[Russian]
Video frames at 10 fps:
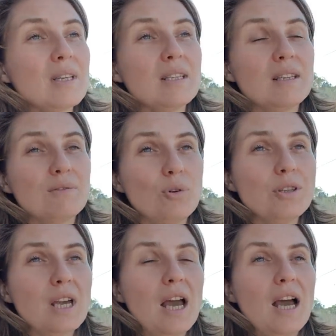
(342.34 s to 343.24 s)
И
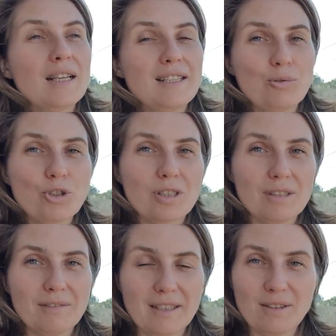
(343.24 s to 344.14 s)
вот дедушка
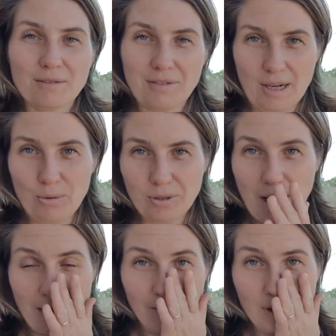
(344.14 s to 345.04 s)
говорил Рафаилу
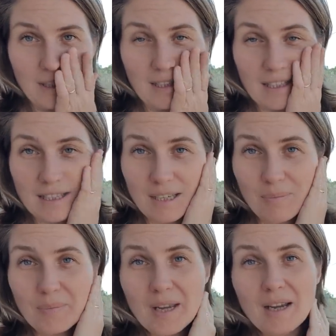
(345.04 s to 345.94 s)
так, вот ты иди,
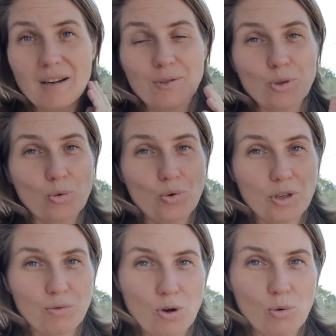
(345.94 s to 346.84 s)
вот у
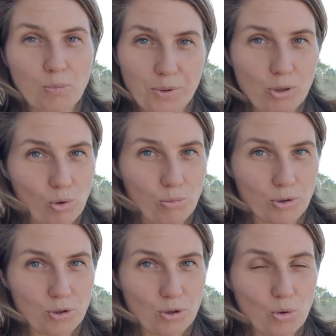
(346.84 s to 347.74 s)
него купи
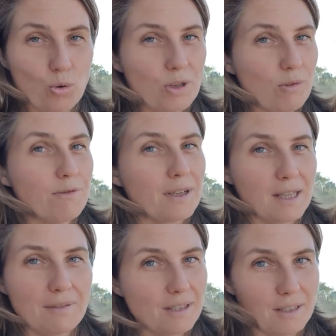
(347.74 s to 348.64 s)
хумус, но у него
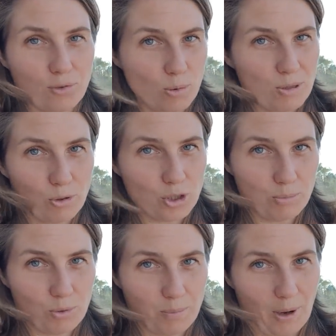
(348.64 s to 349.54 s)
фалафель ни в коем случае не
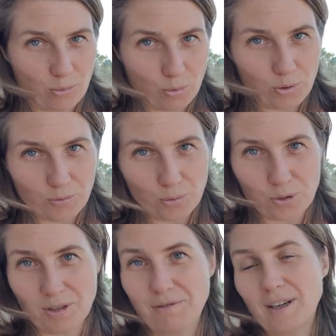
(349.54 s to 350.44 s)
покупай, у него
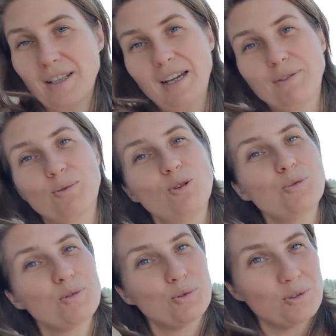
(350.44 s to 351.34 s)
невкусный. Фалафель
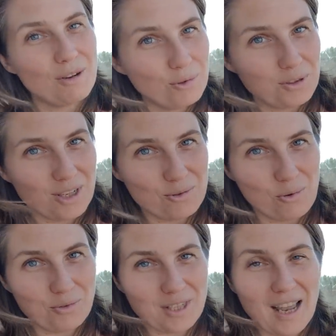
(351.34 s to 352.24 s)
купишь вот у того
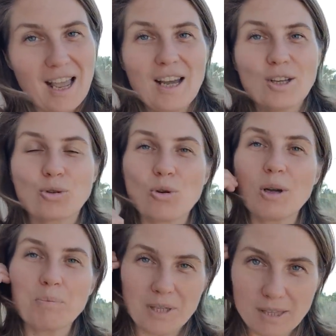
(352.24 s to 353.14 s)
торговца.
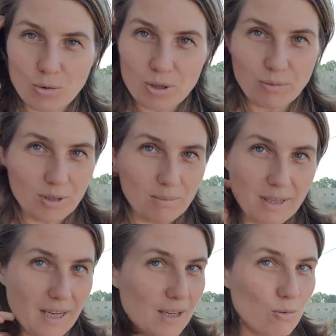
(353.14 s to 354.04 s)
Только питы у него не
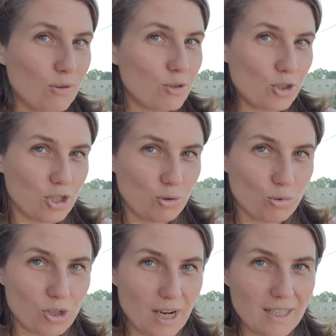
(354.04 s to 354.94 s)
бери, они у него совершенно
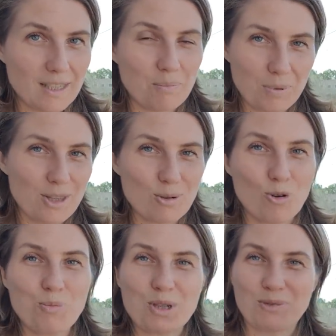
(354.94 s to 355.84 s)
ужасные, питы
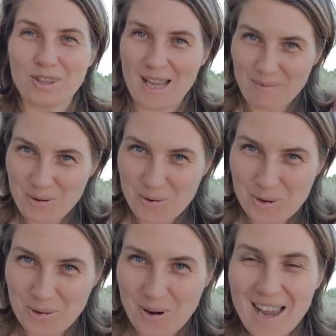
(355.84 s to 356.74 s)
купишь вот там на
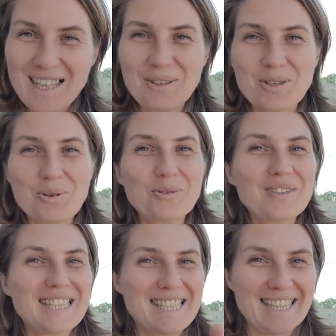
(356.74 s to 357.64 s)
углу. То есть он
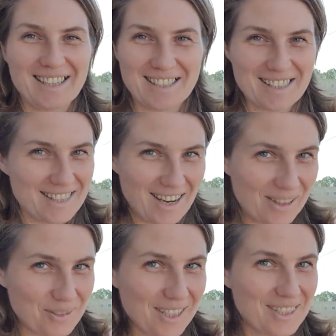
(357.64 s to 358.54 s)
всех знал, всех